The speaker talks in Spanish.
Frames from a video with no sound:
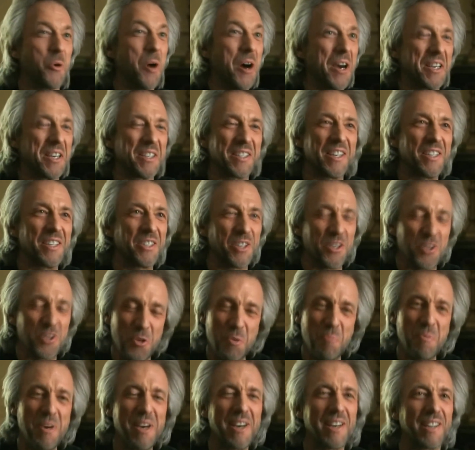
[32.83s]
No tuvo que
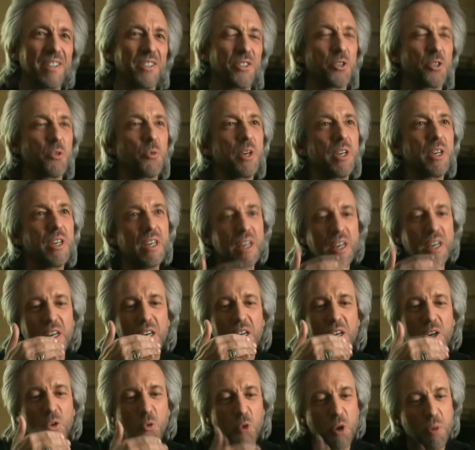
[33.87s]
pedírmelo dos veces,
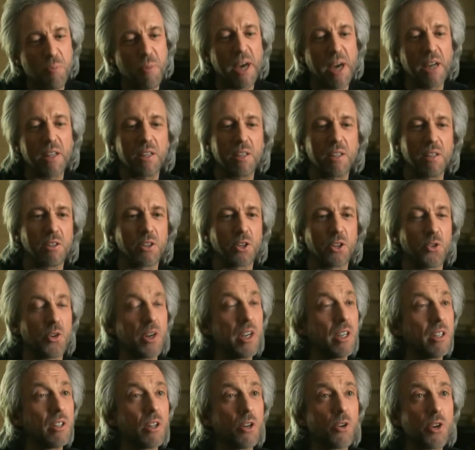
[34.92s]
así que
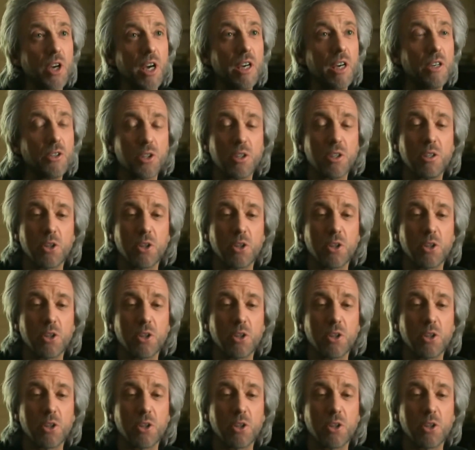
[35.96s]
quedamos en un sitio